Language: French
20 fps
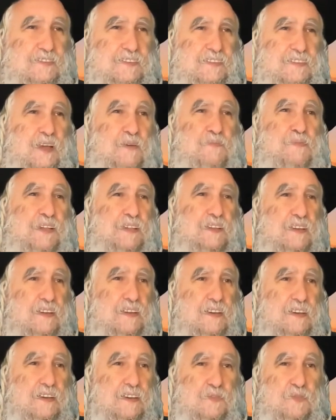Y
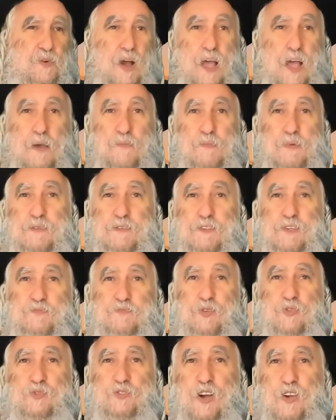Ouais, mais
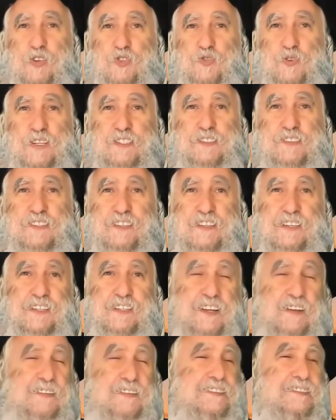pourtant je lui ai
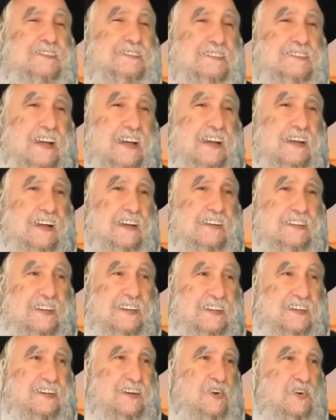dit,
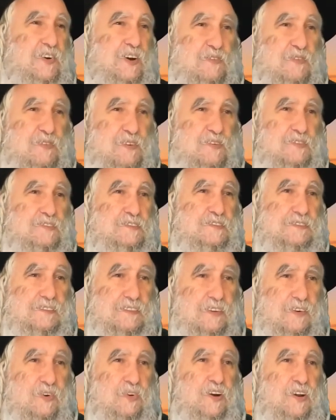on avance,
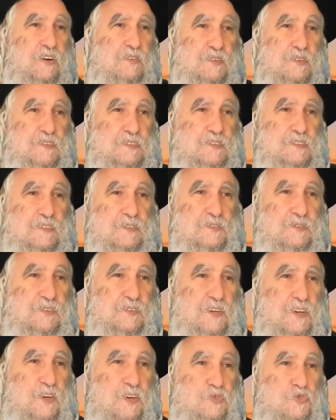on avance, c'est tout.
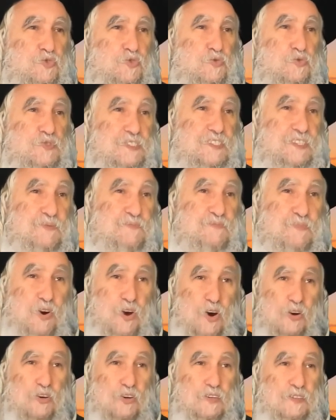Tout ce qui
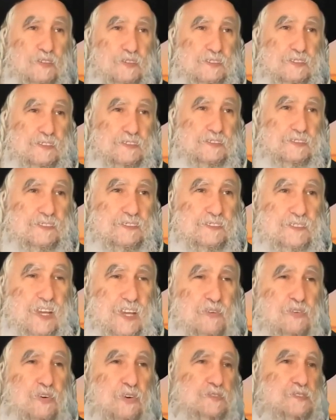bloque, tu
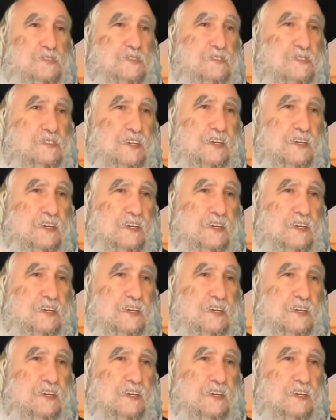avances.